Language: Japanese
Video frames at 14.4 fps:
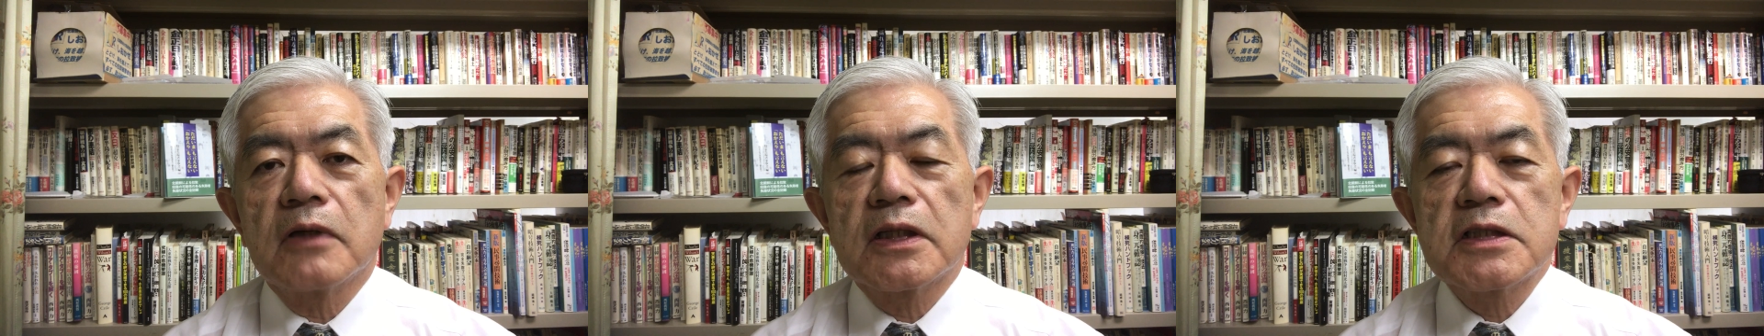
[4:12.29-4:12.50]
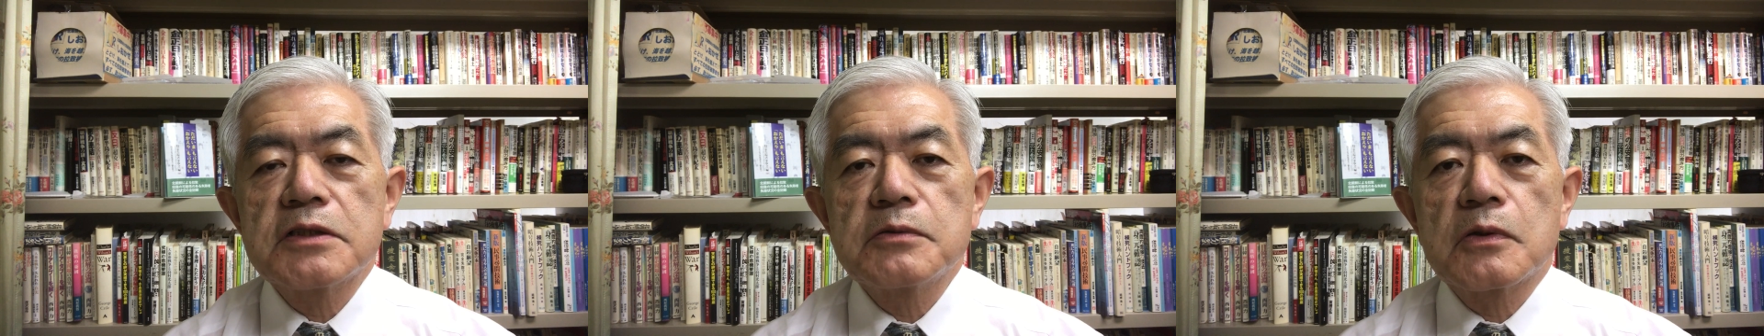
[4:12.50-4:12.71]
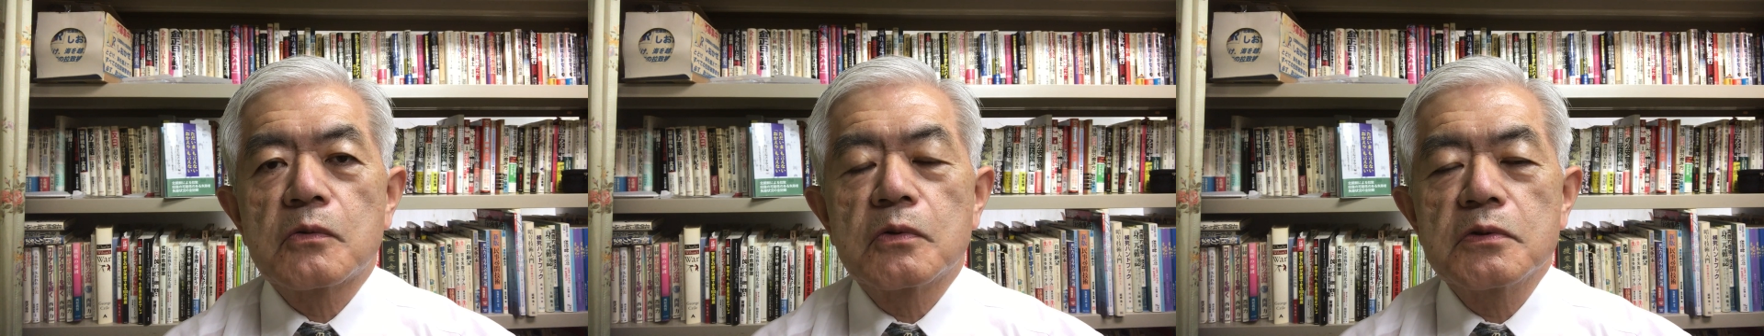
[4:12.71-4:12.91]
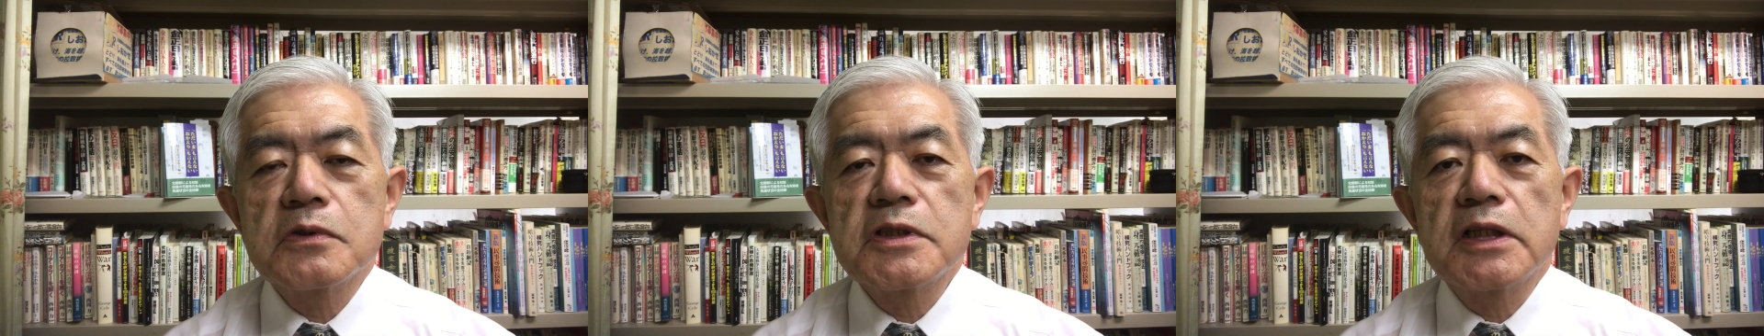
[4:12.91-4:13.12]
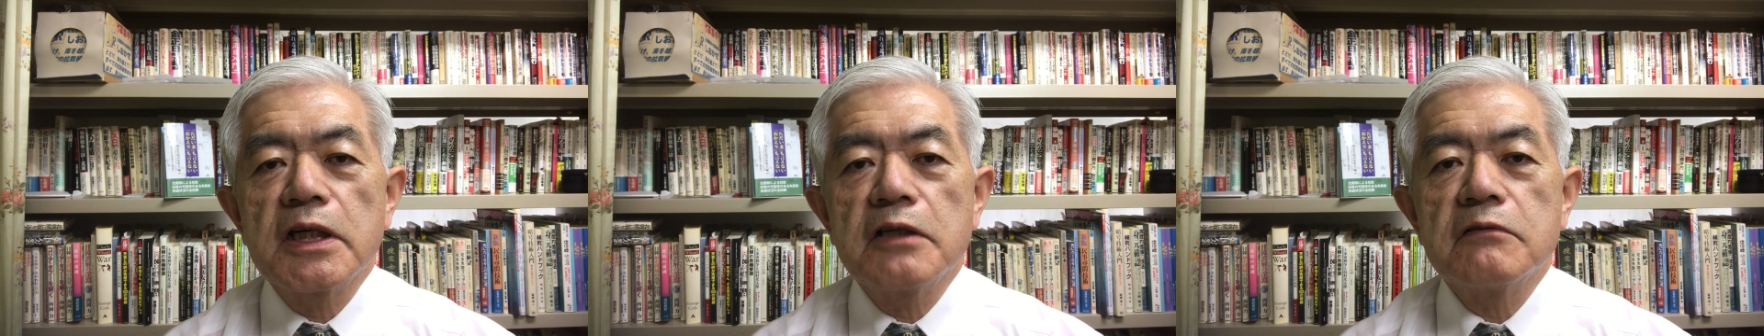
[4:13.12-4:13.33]
私はこの
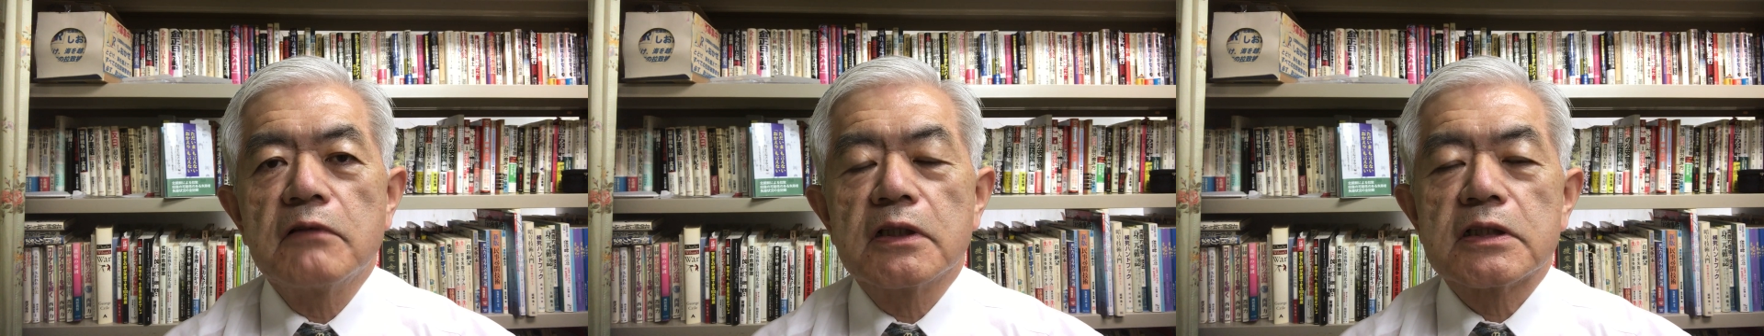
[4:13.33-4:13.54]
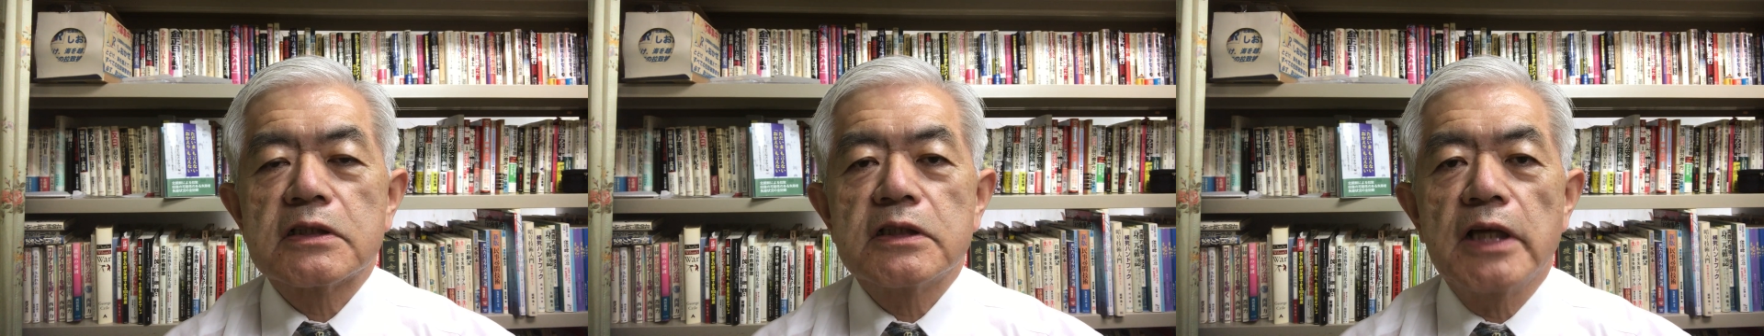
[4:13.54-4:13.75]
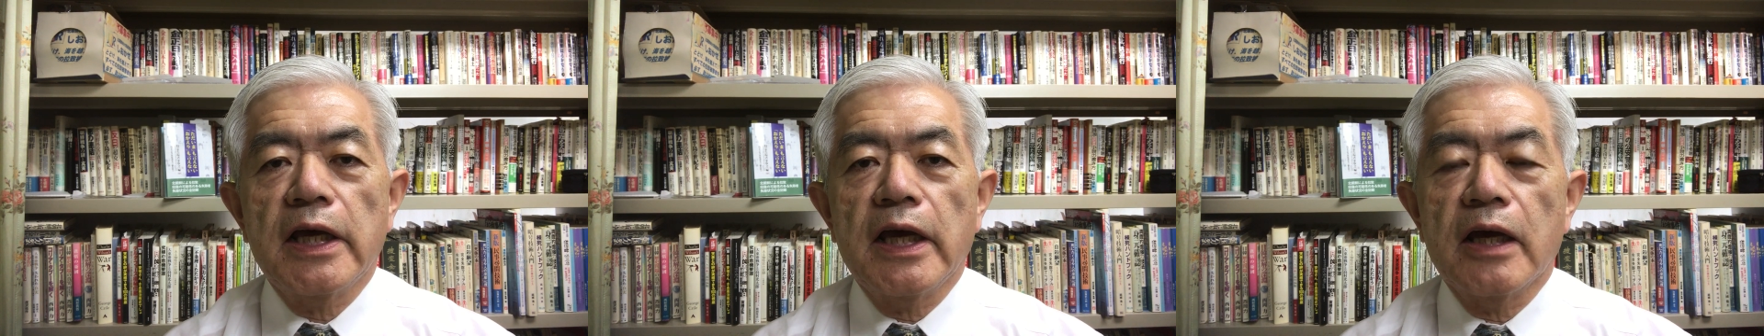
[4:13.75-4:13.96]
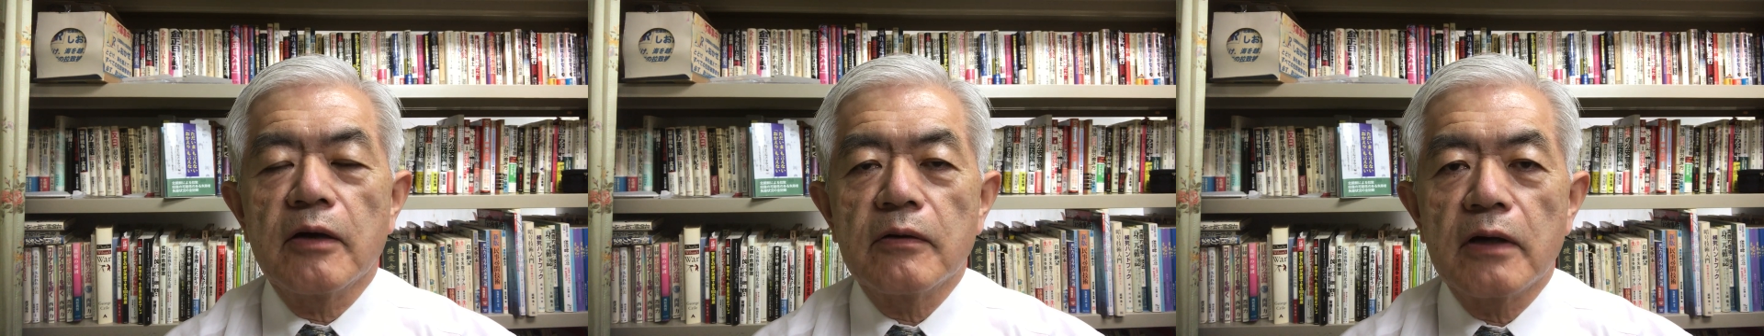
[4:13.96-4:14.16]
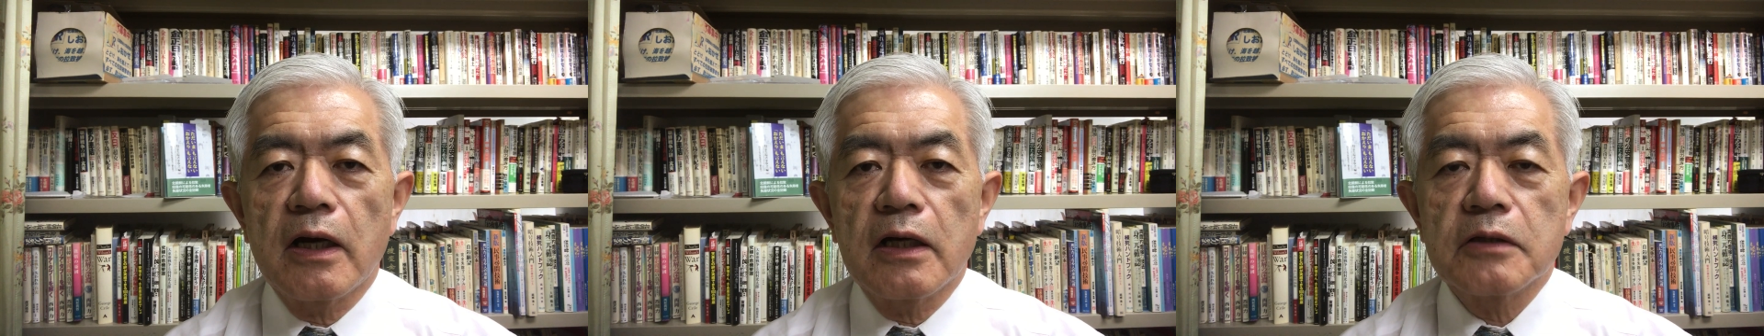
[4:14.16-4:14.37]
事件はですね
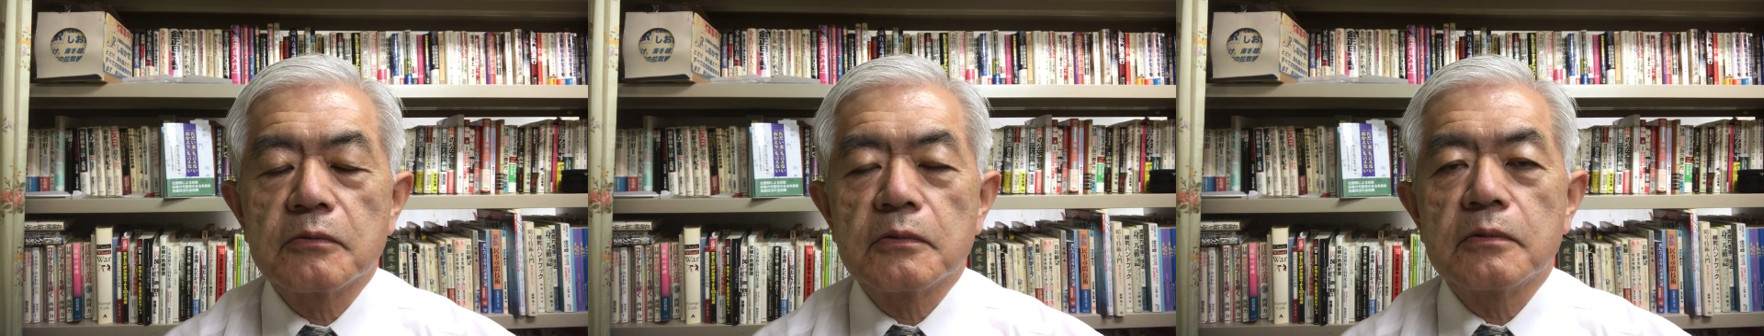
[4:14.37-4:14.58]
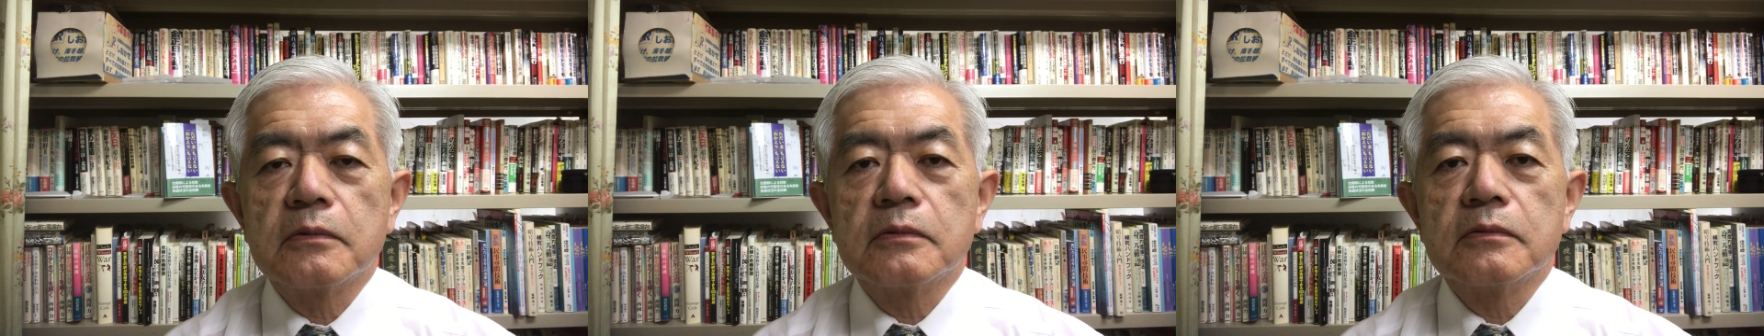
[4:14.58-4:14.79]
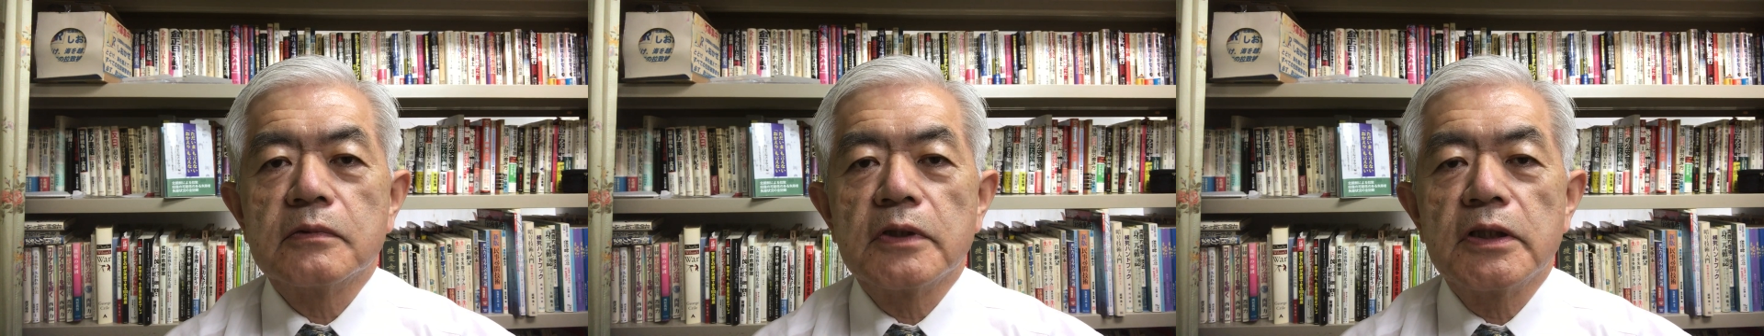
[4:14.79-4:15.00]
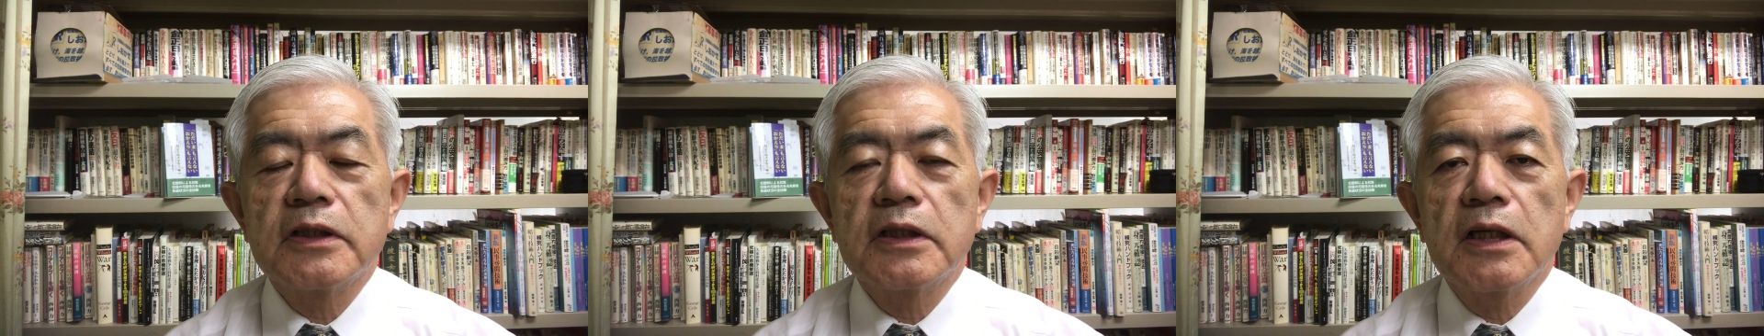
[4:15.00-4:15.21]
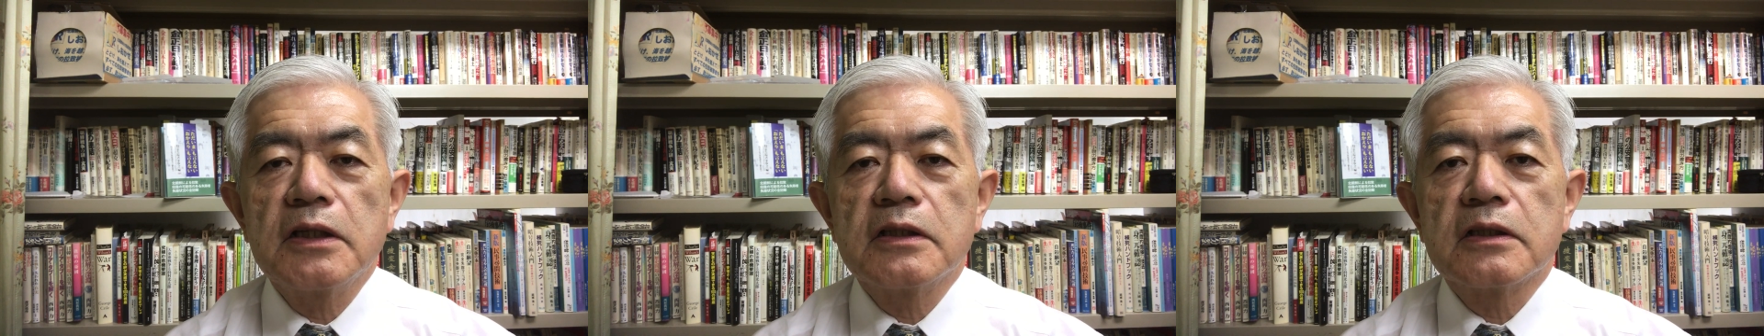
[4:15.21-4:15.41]
あの一
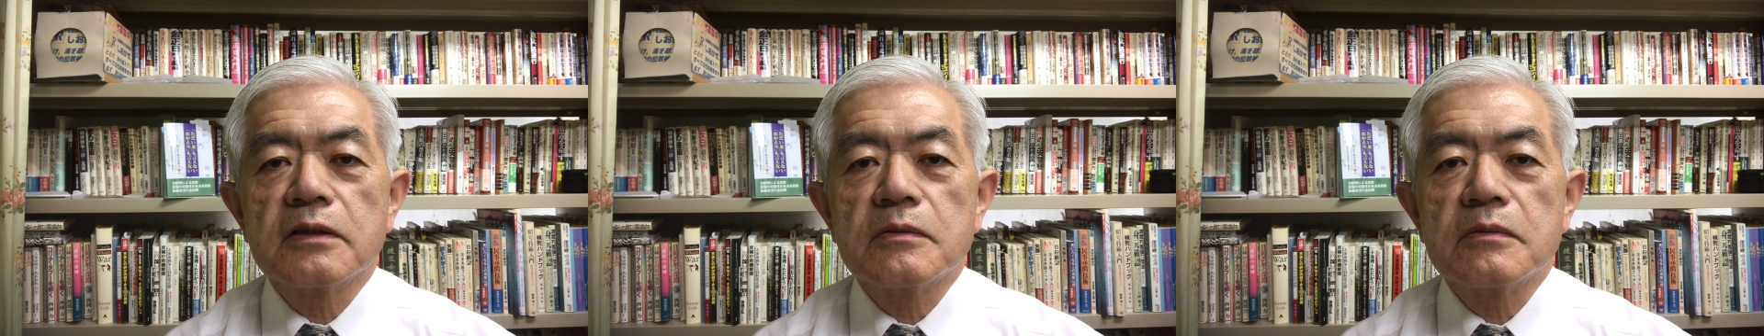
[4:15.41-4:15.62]
体